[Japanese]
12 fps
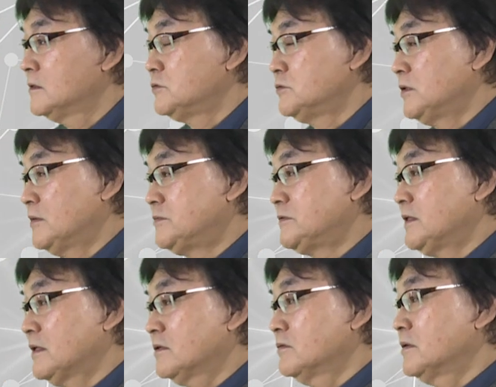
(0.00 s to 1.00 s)
ウェブ
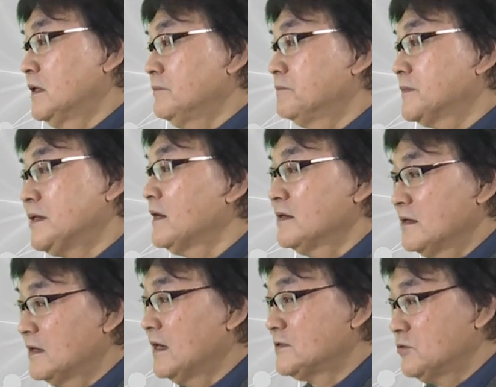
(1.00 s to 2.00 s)
だとかじゃない
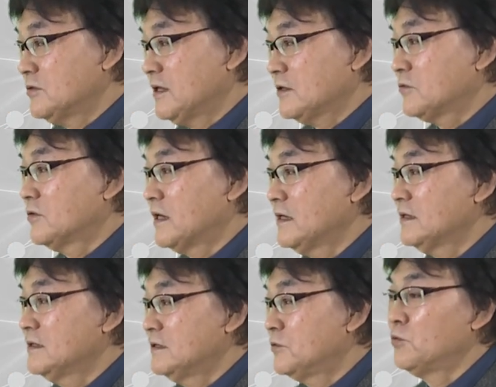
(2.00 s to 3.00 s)
画像だとか
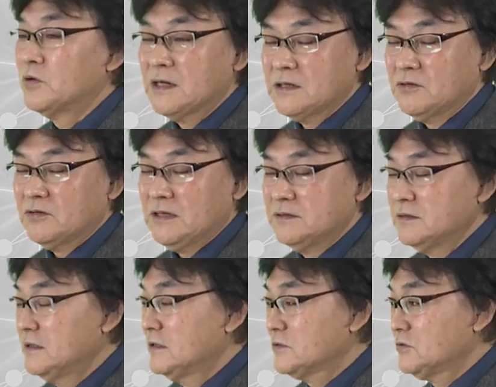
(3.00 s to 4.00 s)
動画とか
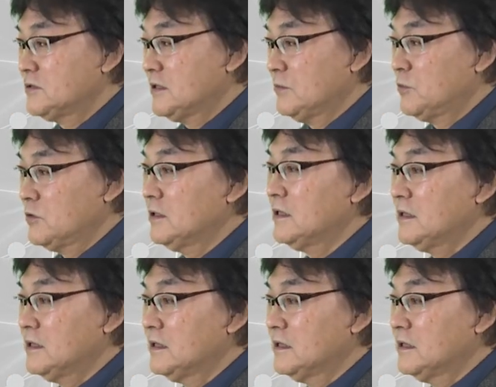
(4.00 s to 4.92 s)
そういったものは